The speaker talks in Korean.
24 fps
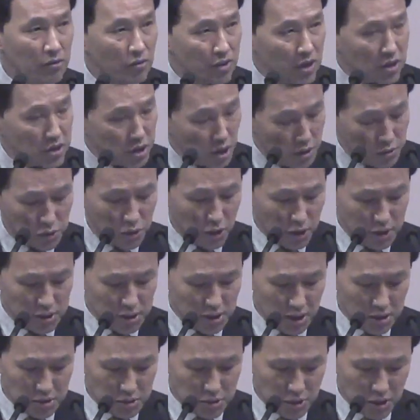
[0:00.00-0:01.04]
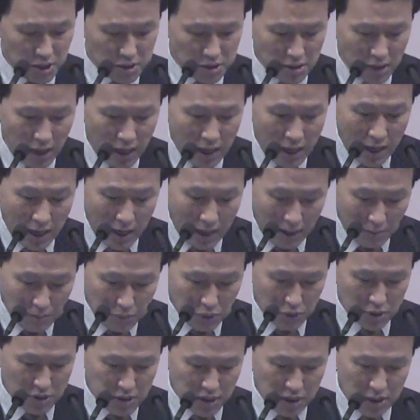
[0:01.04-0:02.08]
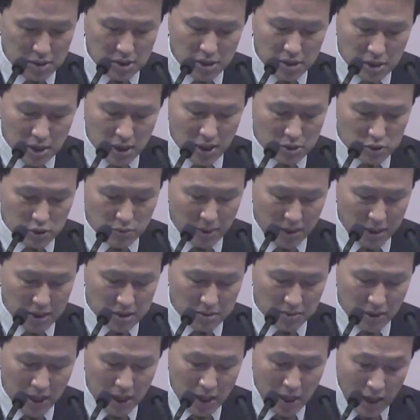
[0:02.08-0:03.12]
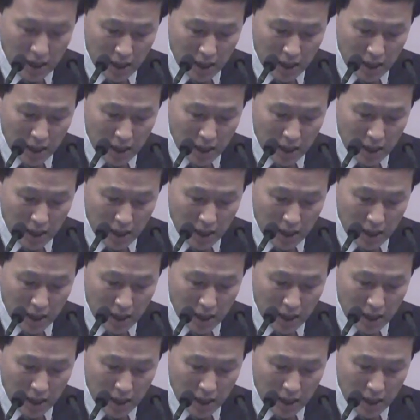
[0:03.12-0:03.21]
우리가 전도 현장 속에서 앞으로 살아 지금까지도 말했지만